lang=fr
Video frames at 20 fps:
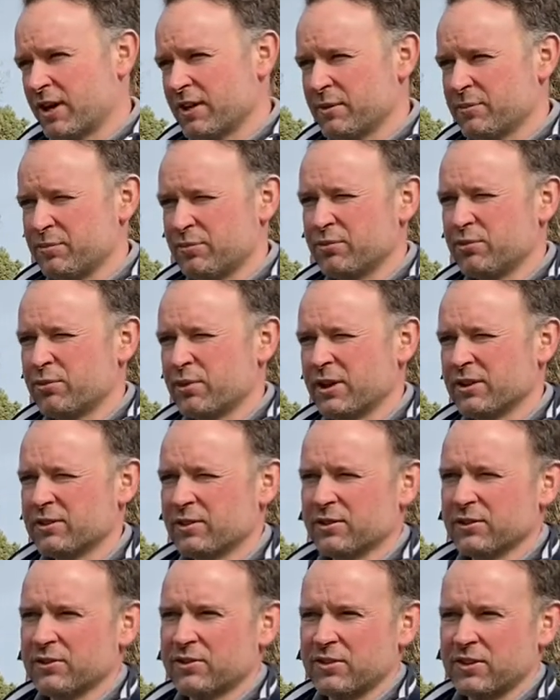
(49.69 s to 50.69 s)
aller plus loin
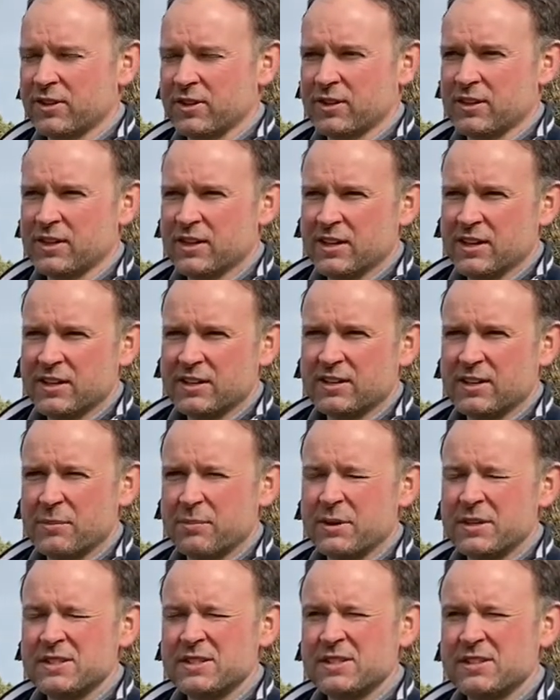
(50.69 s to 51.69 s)
dans ses
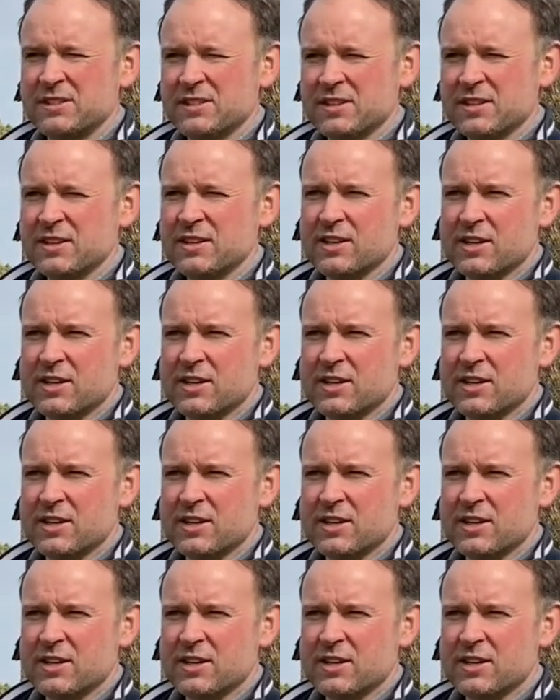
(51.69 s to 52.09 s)
capacités.